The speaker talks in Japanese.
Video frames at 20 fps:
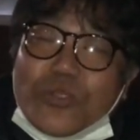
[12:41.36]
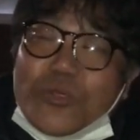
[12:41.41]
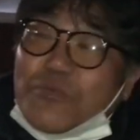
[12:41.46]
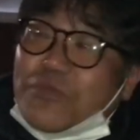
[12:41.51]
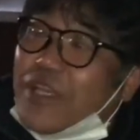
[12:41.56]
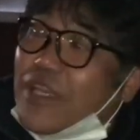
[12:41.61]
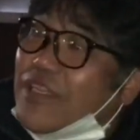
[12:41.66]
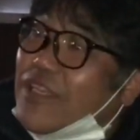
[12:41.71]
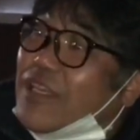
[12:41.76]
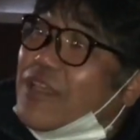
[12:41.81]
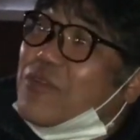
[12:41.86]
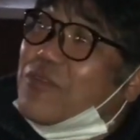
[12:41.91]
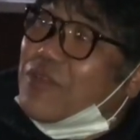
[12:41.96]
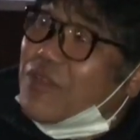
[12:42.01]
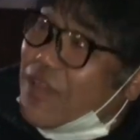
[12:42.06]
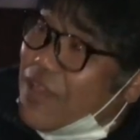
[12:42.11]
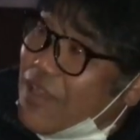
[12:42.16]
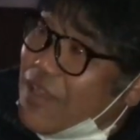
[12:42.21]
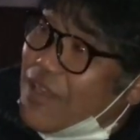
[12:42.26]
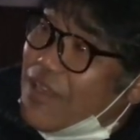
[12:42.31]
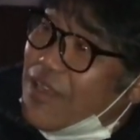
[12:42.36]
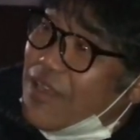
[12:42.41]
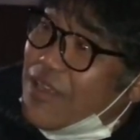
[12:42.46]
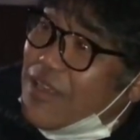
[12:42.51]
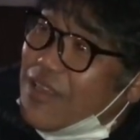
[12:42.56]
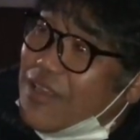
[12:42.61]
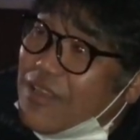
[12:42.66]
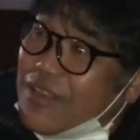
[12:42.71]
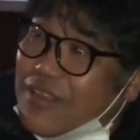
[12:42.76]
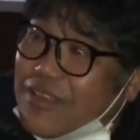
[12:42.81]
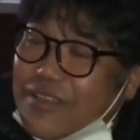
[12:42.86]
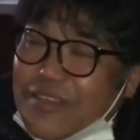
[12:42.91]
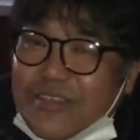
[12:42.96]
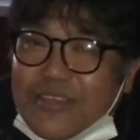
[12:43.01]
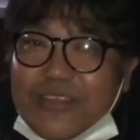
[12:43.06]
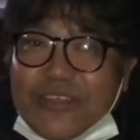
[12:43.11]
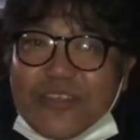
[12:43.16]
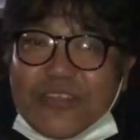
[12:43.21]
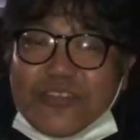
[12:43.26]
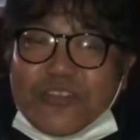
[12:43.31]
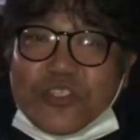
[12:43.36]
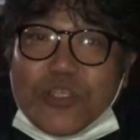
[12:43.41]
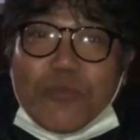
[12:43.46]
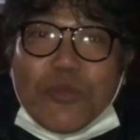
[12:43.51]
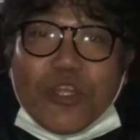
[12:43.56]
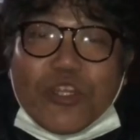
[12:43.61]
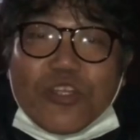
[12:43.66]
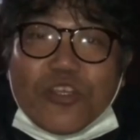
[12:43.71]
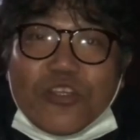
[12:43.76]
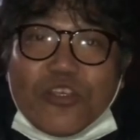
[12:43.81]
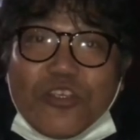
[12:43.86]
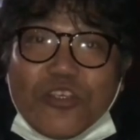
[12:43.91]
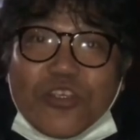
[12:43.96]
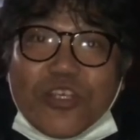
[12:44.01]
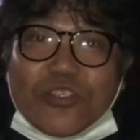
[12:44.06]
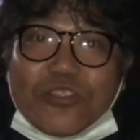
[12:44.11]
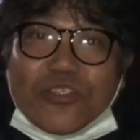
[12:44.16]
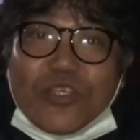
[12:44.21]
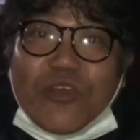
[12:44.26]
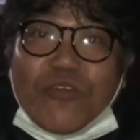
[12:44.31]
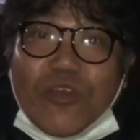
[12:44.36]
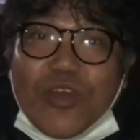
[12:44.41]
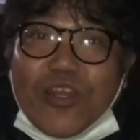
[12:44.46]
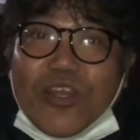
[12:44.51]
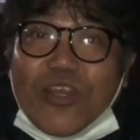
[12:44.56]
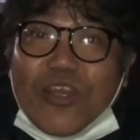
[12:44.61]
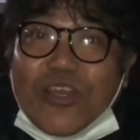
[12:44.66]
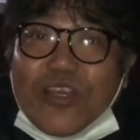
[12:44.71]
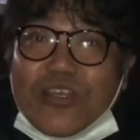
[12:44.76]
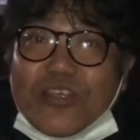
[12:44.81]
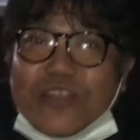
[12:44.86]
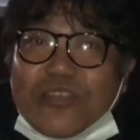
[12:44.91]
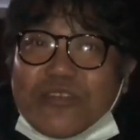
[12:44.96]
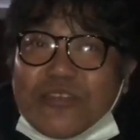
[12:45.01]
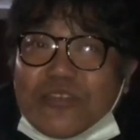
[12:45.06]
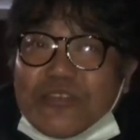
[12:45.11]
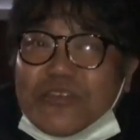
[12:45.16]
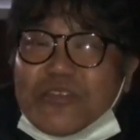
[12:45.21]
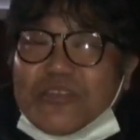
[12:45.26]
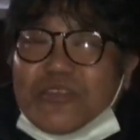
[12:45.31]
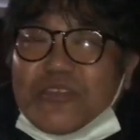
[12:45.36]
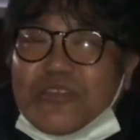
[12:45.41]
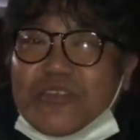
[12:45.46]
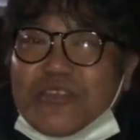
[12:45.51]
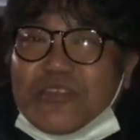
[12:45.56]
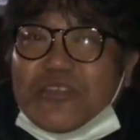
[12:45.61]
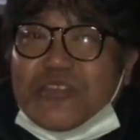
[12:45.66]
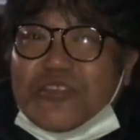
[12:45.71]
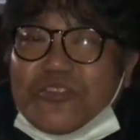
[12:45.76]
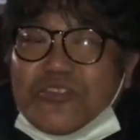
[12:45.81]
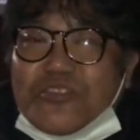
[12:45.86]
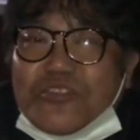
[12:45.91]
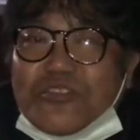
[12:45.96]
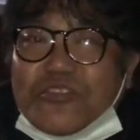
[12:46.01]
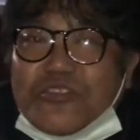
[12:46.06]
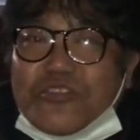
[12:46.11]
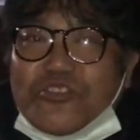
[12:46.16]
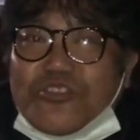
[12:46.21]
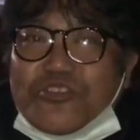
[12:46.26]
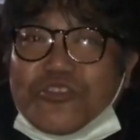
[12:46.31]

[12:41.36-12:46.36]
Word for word: うでもないんだけどね、うん、しかもあれいいやつねあれあそうやでアンタレスやろ